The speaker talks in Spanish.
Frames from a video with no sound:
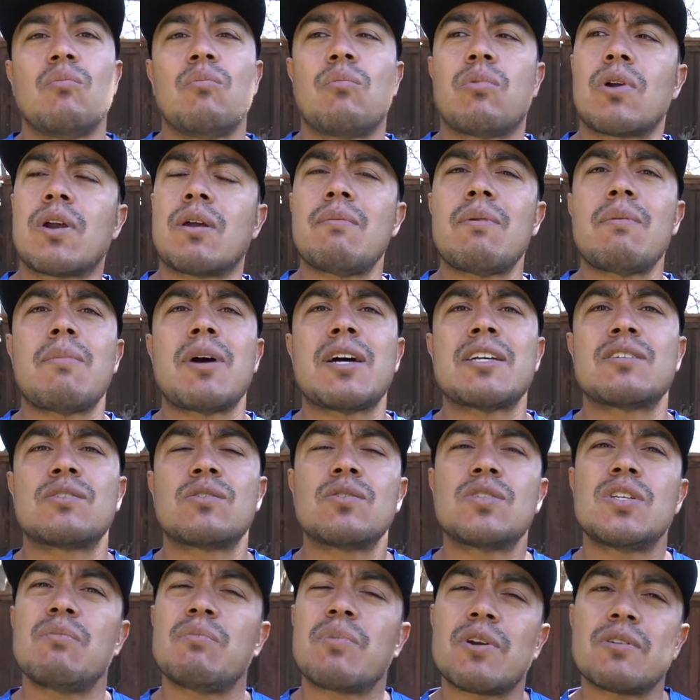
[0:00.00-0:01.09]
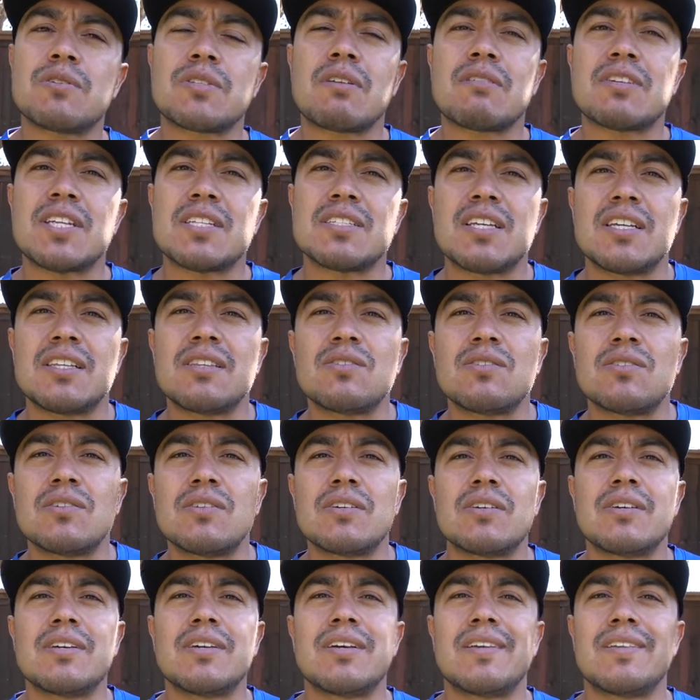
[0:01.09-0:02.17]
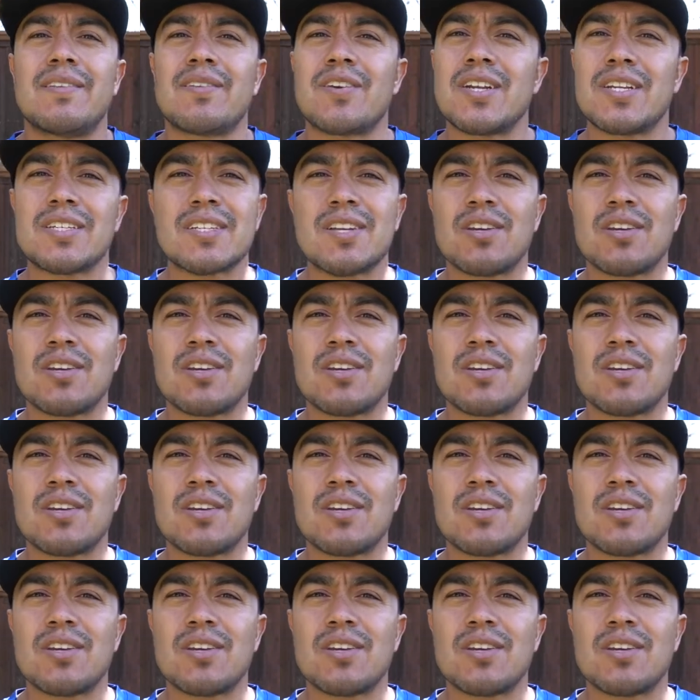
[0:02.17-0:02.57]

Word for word: ¿Por qué, mamá? Tú siempre lo estabas haciendo. ¿No quieres